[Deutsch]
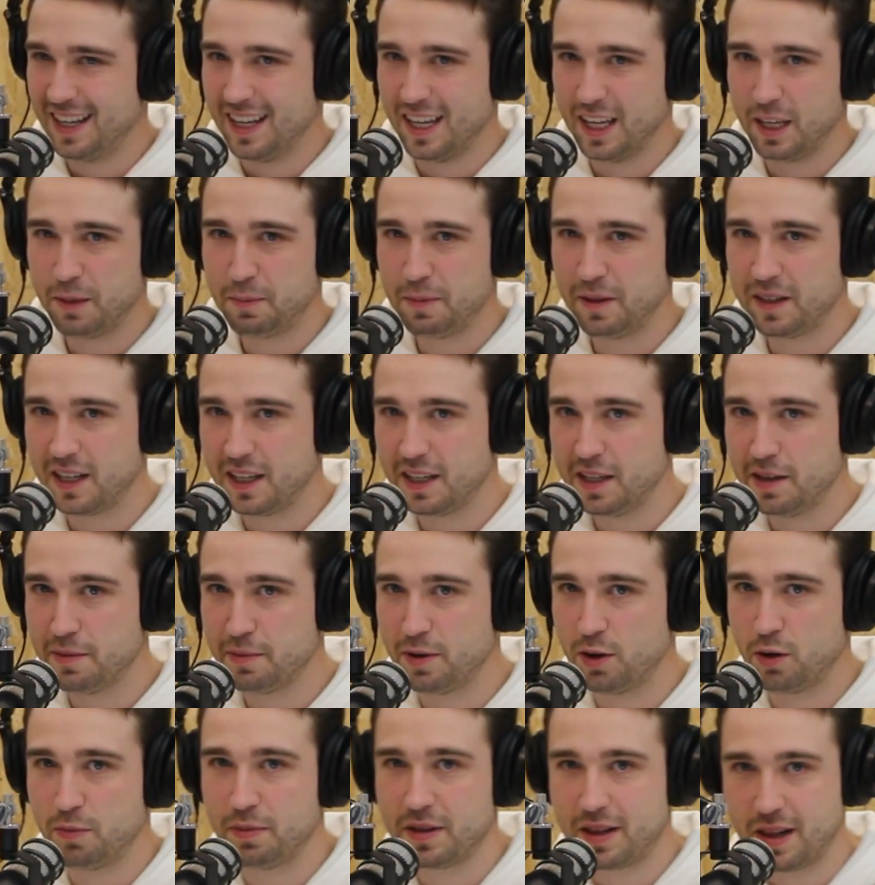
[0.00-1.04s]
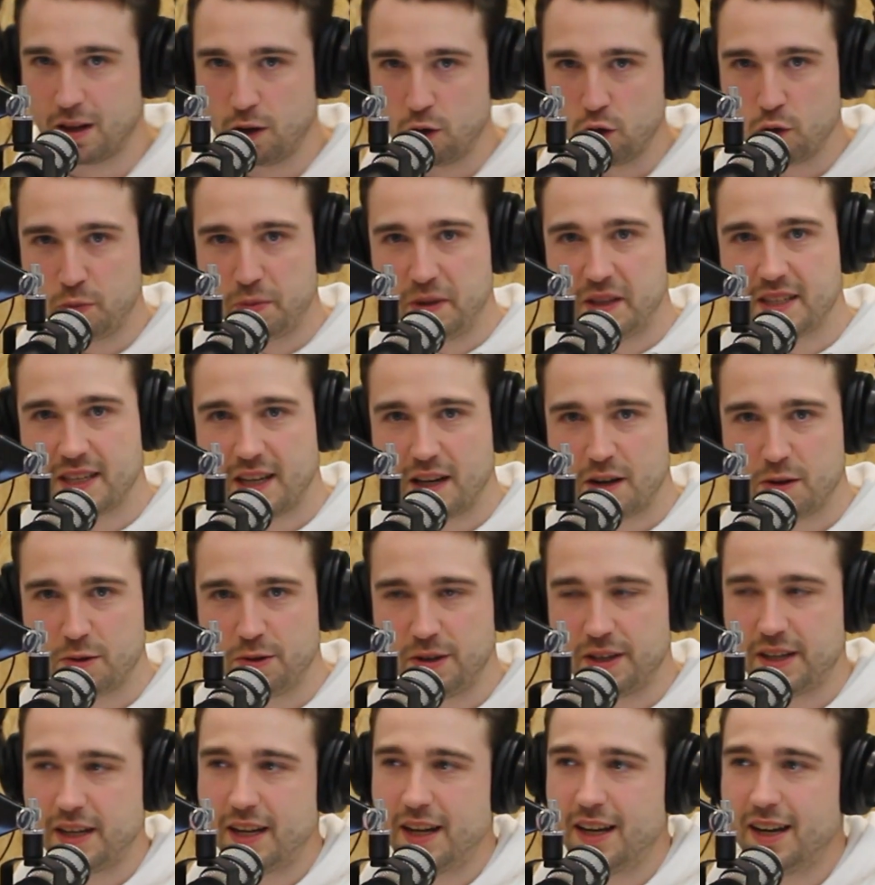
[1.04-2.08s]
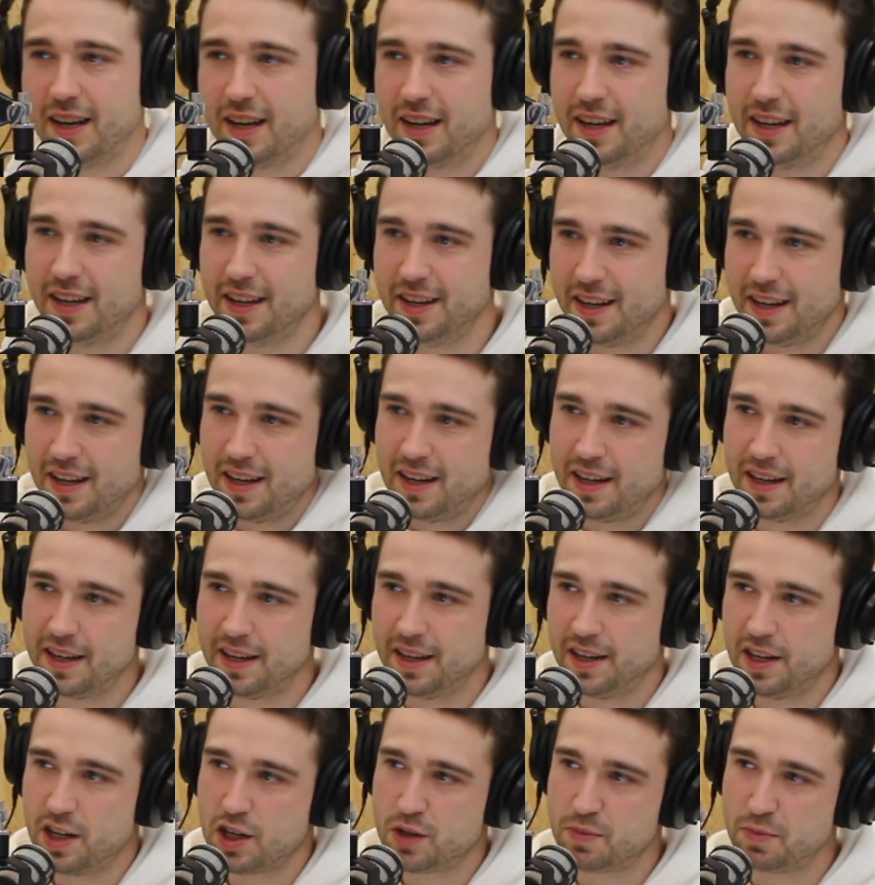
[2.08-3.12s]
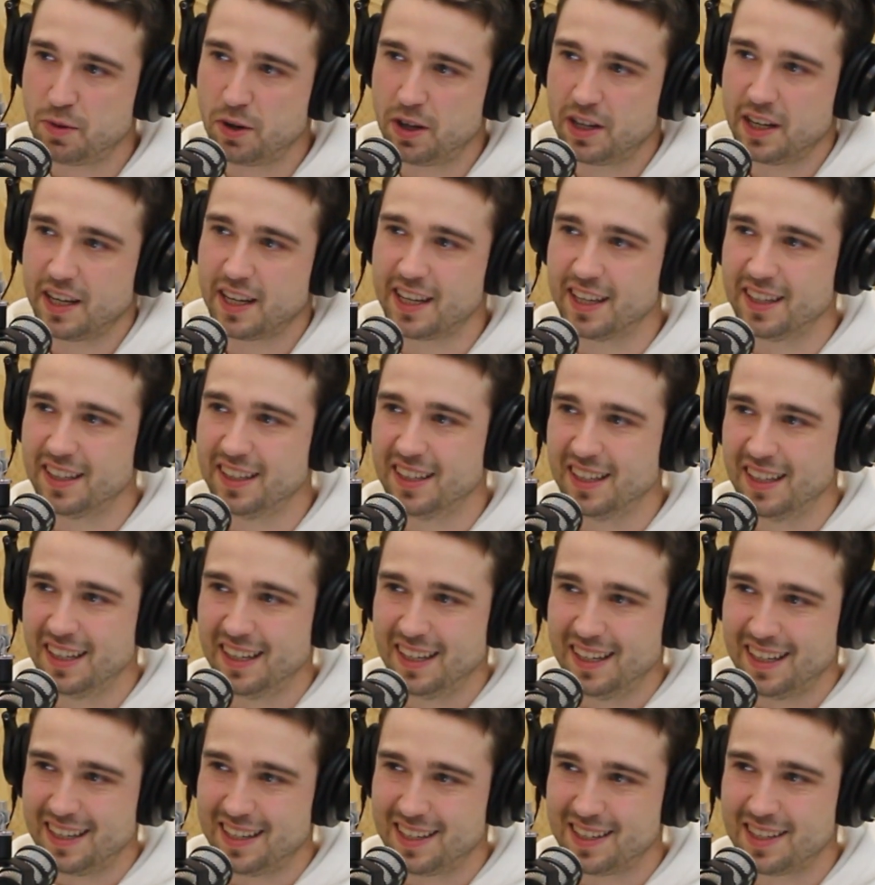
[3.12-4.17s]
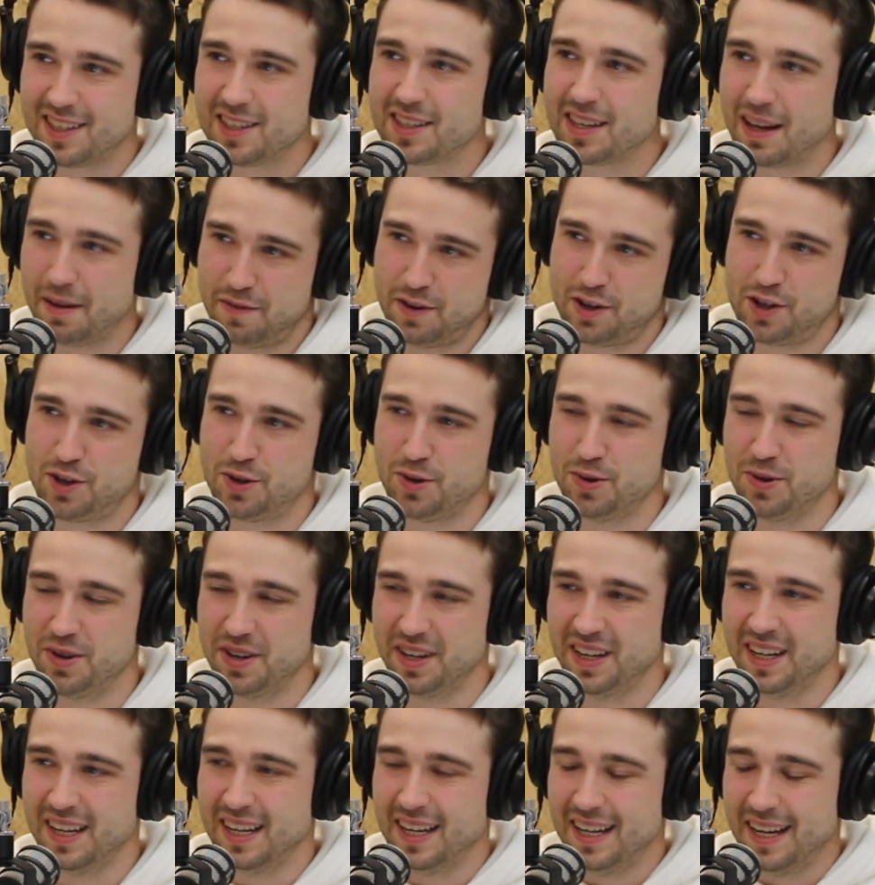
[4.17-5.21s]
Ich bin ja hier immer noch mit Claudio Pizarro in der, in der, in der Sportecke. Das ist wahr. Das ist einfach schön.